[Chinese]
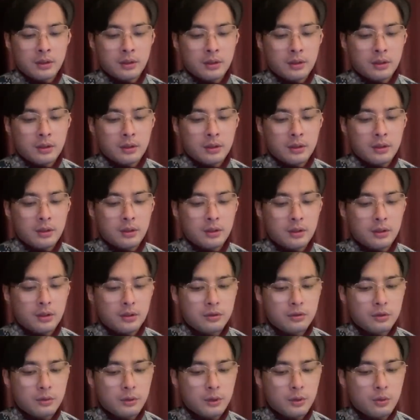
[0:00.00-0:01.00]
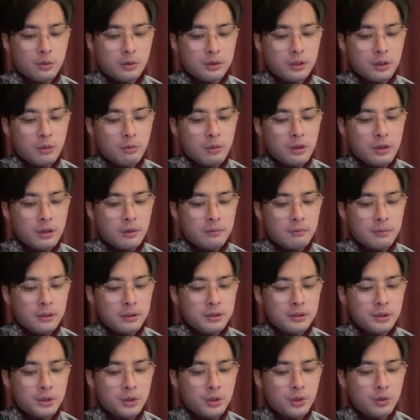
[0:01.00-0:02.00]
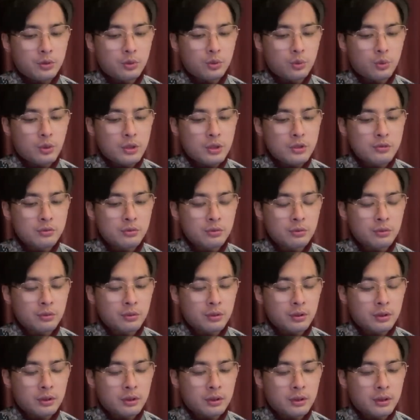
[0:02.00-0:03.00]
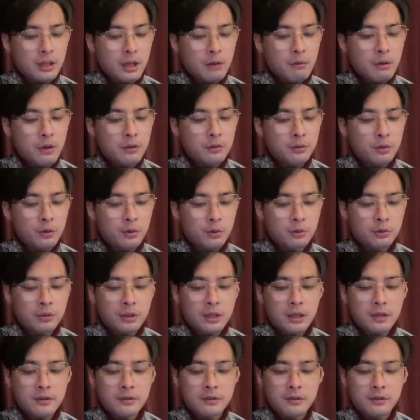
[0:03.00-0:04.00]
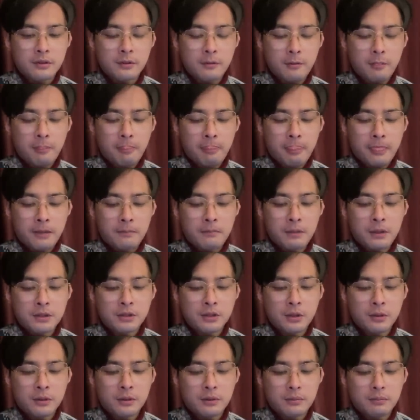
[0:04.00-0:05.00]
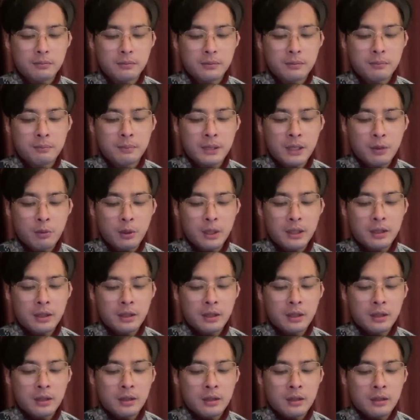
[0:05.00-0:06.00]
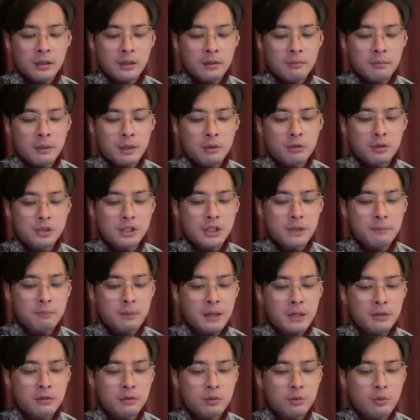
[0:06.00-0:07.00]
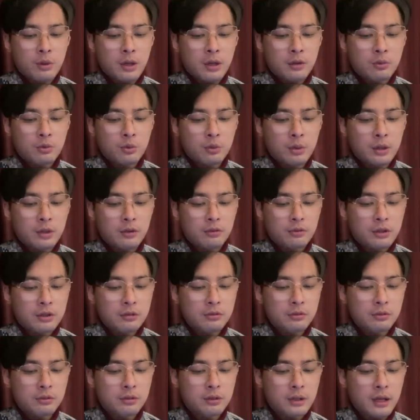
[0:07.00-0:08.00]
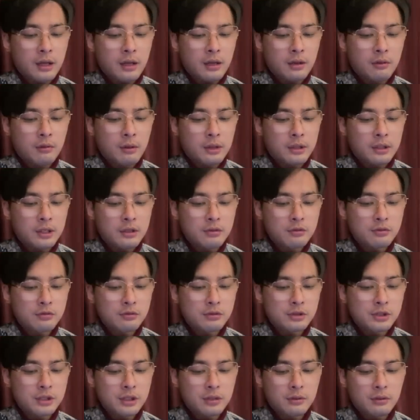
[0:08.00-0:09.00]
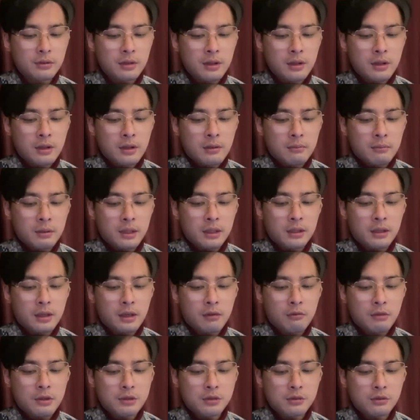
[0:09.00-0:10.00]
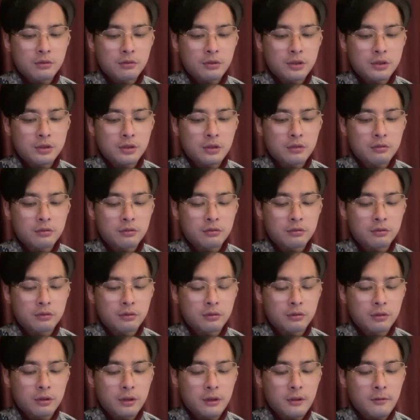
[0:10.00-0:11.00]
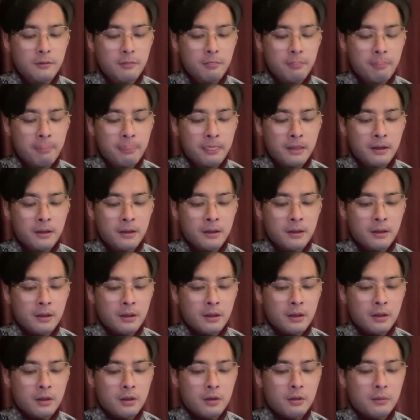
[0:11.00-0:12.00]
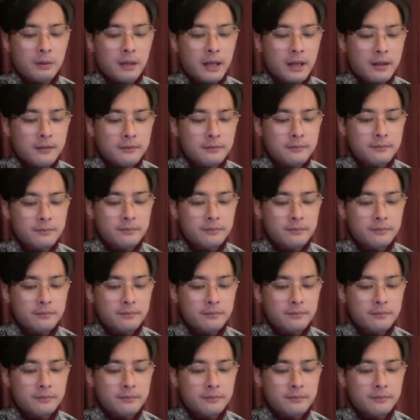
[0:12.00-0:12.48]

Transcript: 呃，所谓国内外媒体高度关注台湾与洪都拉斯邦交濒危，美国前白宫国安顾问、全球台湾研究中心美台关系工作小组主任欧布莱恩